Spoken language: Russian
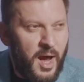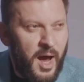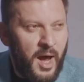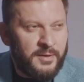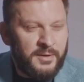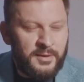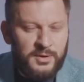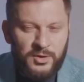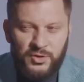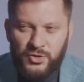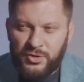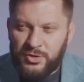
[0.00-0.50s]

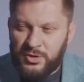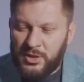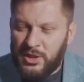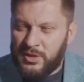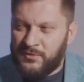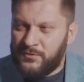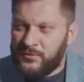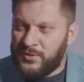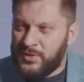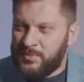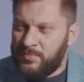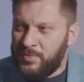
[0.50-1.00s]
Она
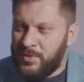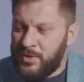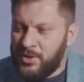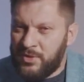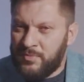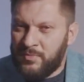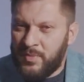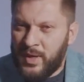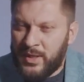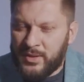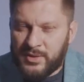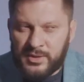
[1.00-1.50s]
начинает
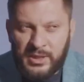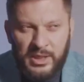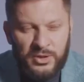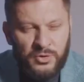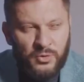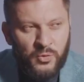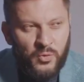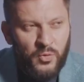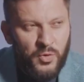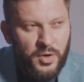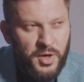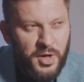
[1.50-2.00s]
воспринимать
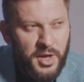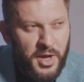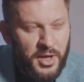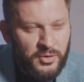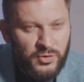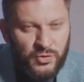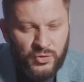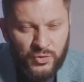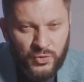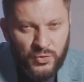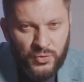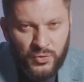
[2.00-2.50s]

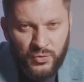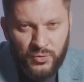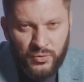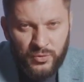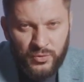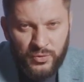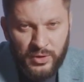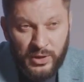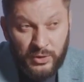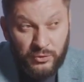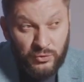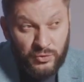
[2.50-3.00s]

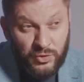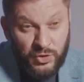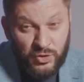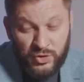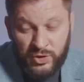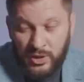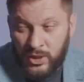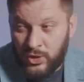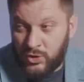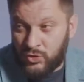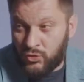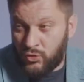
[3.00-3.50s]
конкуренцию, да, то есть она
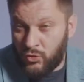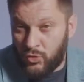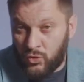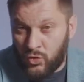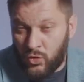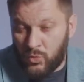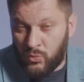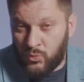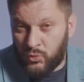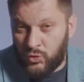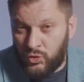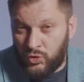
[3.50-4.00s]
считает, что
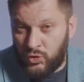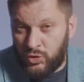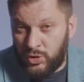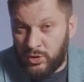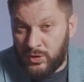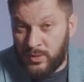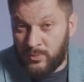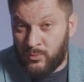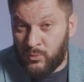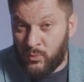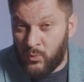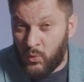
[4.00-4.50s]
ее
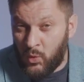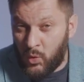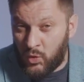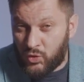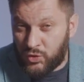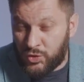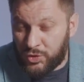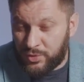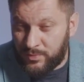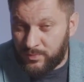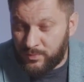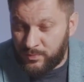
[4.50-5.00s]
мужчина
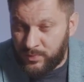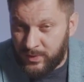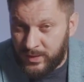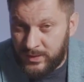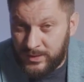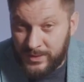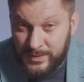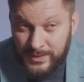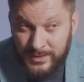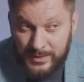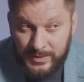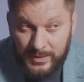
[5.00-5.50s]
может
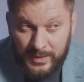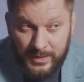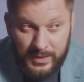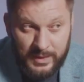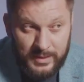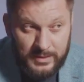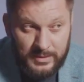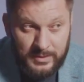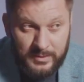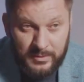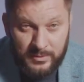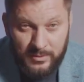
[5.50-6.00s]
быть
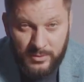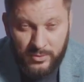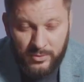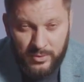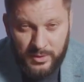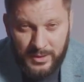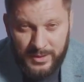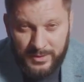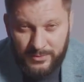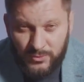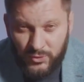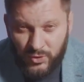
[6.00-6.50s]
интересен
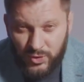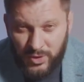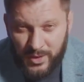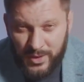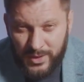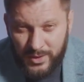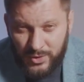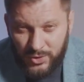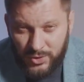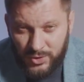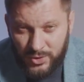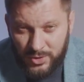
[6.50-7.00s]
другим
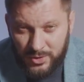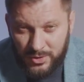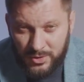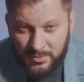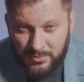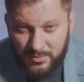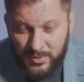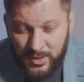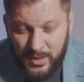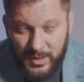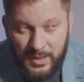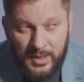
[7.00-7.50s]

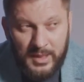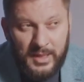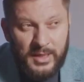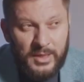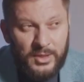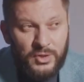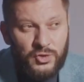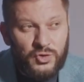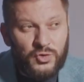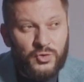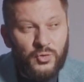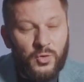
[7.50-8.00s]
женщинам,
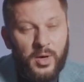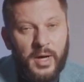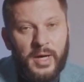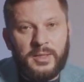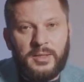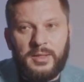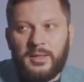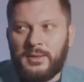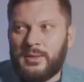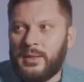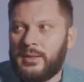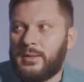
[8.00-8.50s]
что
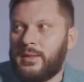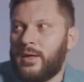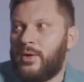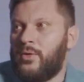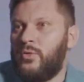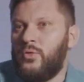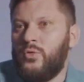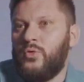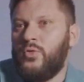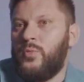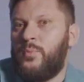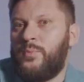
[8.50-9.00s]
они на
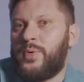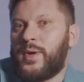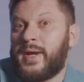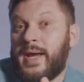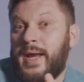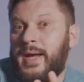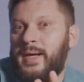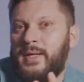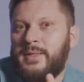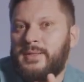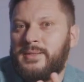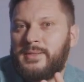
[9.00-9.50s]
такую
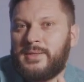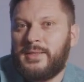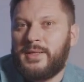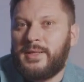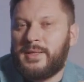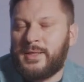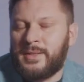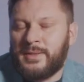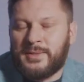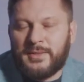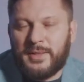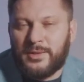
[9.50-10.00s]
прелесть и
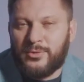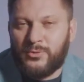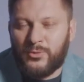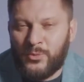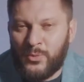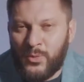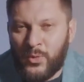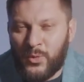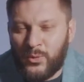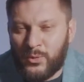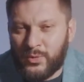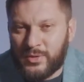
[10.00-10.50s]
красоту
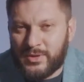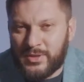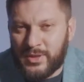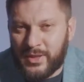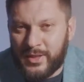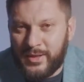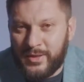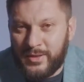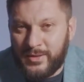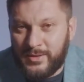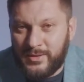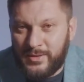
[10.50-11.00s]
могут
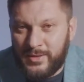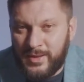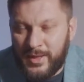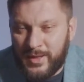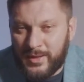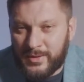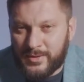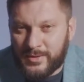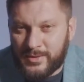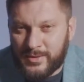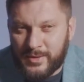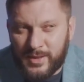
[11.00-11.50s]

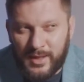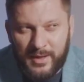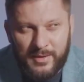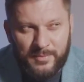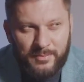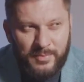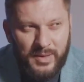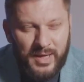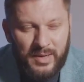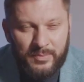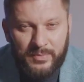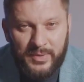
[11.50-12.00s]
заглядеться, а
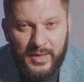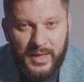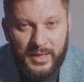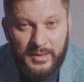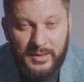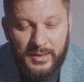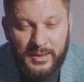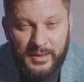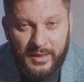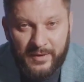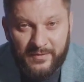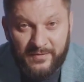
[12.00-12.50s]
бабы
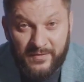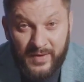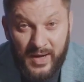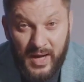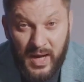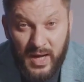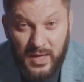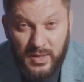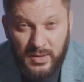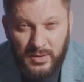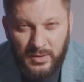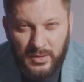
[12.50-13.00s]
они
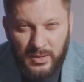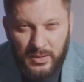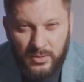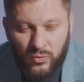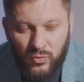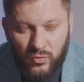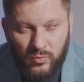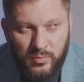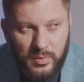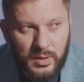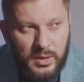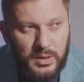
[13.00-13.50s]
коварные,
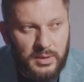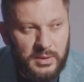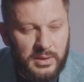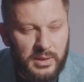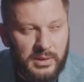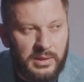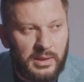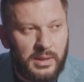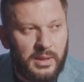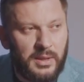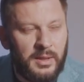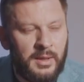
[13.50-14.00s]
думает
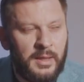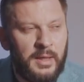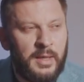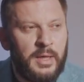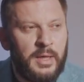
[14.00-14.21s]
она,